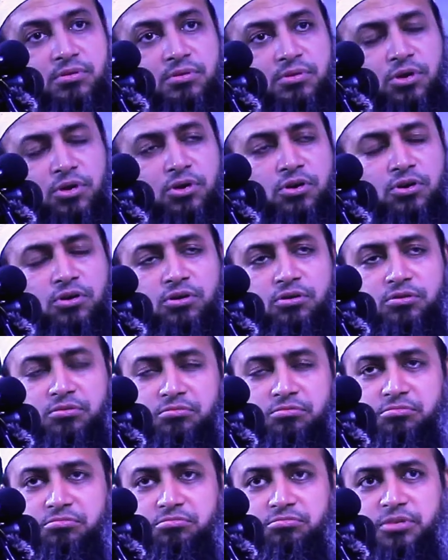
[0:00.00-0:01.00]
তো
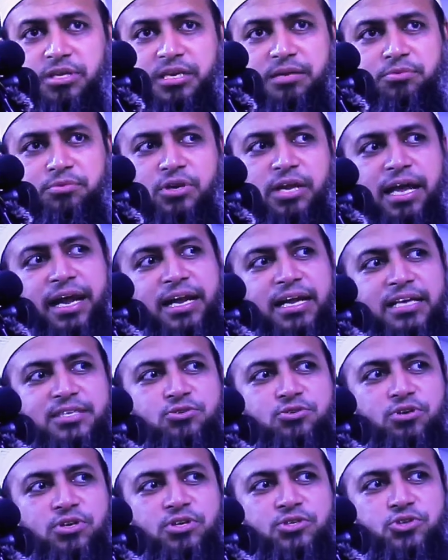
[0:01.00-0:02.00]
এরা বললো এক কাজ
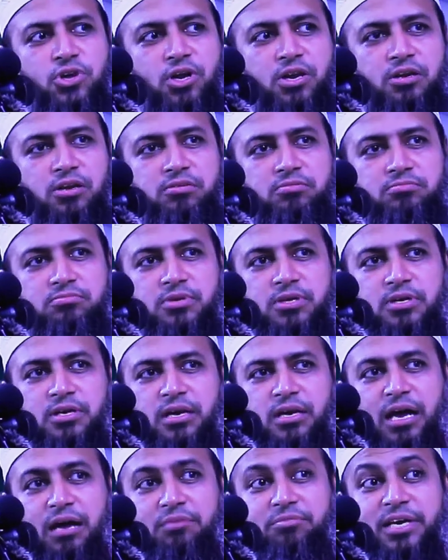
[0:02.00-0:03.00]
করি চল
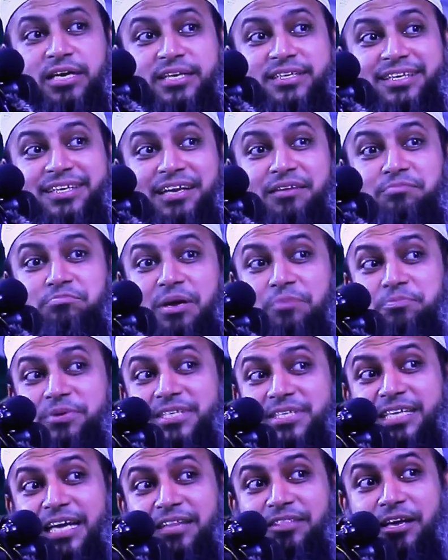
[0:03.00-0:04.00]
আমরা ট্রেন ব্যাপী
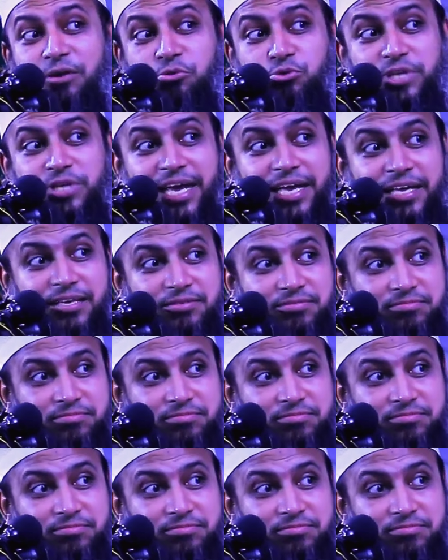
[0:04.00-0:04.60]
চান্দা উঠাই